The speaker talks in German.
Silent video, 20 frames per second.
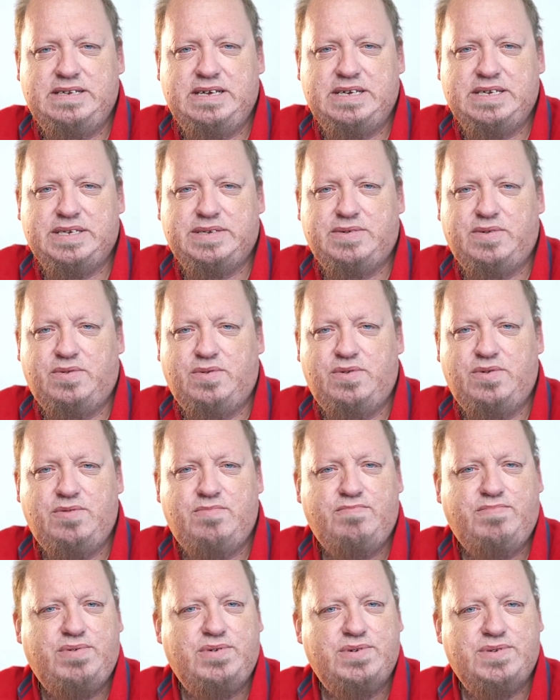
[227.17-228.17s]
dass
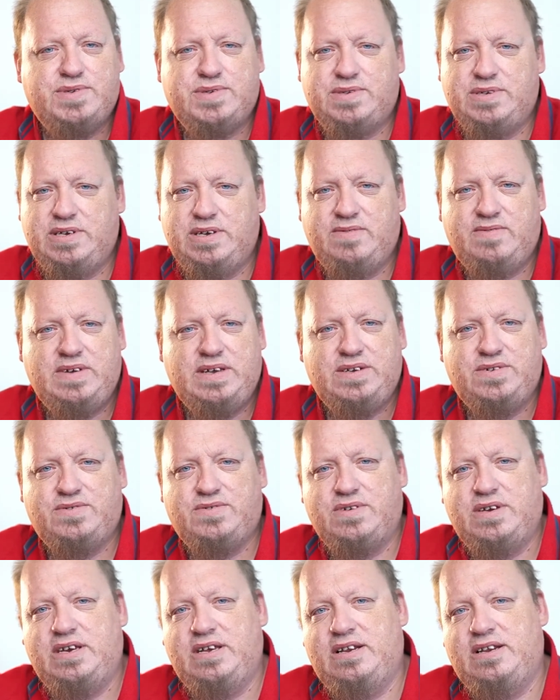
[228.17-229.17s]
Olympus
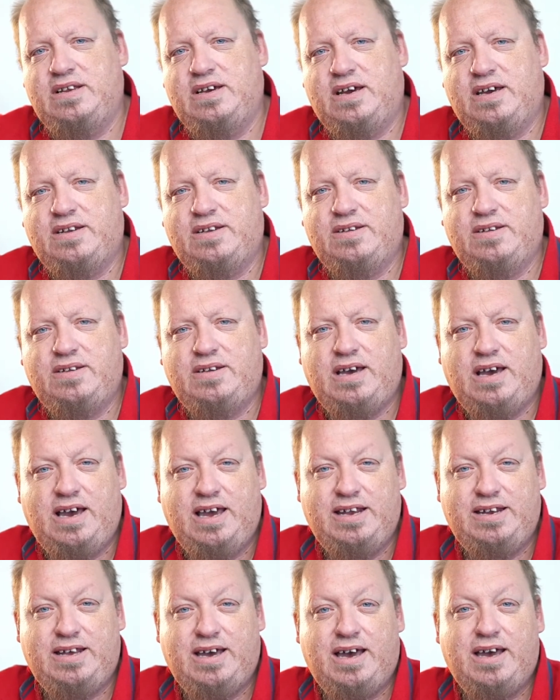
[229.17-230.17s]
eventuell an
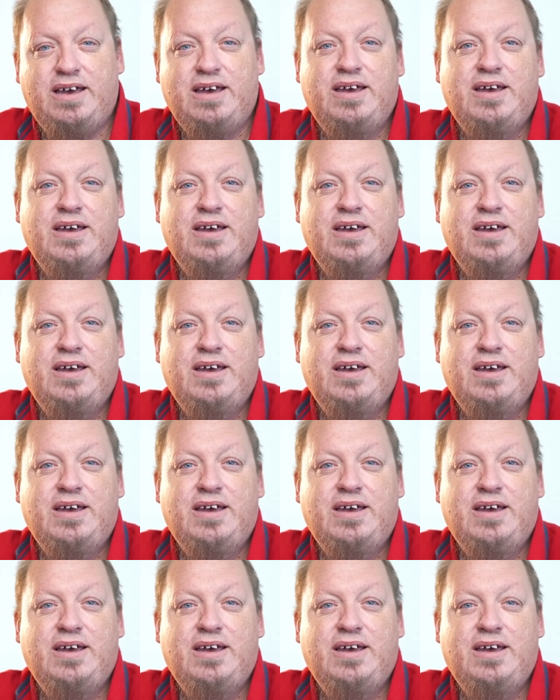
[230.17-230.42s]
einer